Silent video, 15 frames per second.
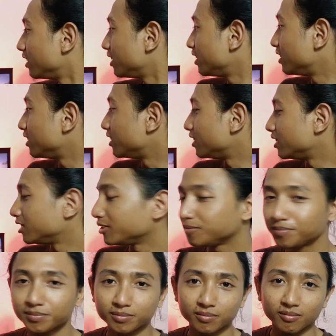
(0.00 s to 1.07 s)
uh,
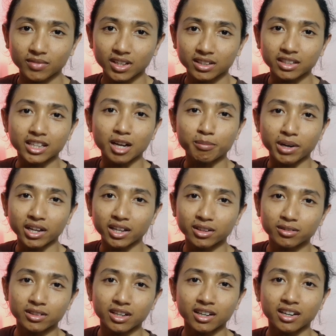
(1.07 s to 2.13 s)
tentang prank
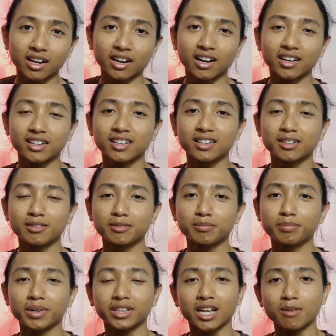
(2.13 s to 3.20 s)
itu ya karena
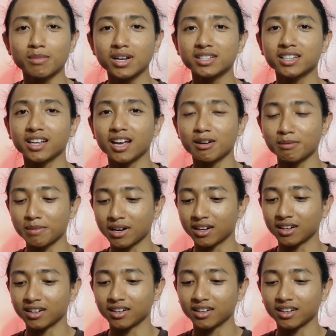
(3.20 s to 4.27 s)
pertama saya
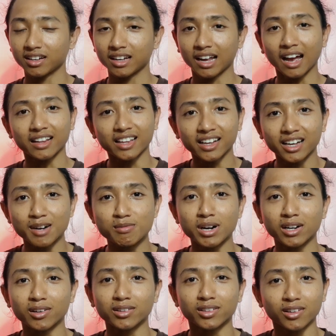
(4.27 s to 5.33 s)
memang nggak tega
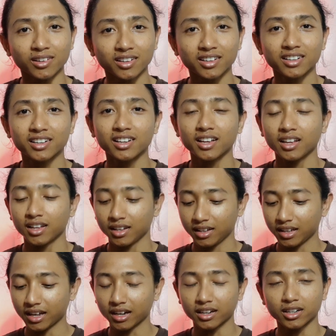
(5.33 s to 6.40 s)
buat nonton
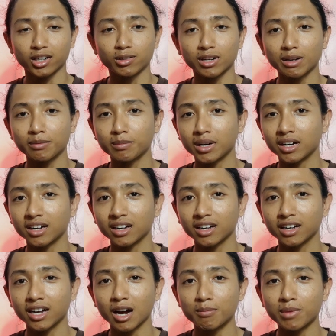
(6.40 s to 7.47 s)
yang kedua memang
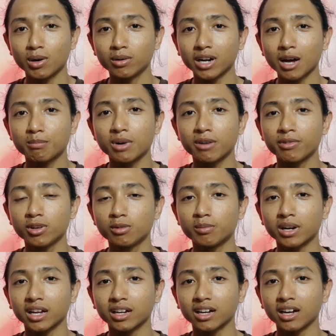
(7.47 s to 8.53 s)
nggak mau nambah view
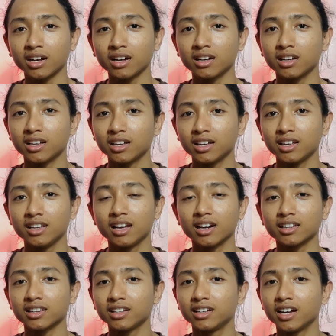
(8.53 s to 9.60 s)
mereka yang
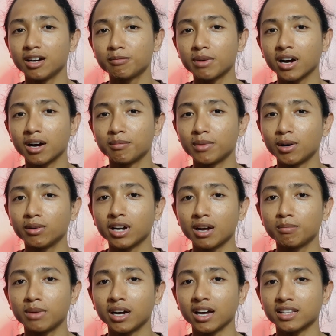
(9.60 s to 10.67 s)
ketiga nggak mau
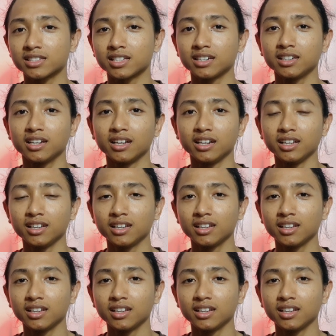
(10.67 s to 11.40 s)
nambah adsense dari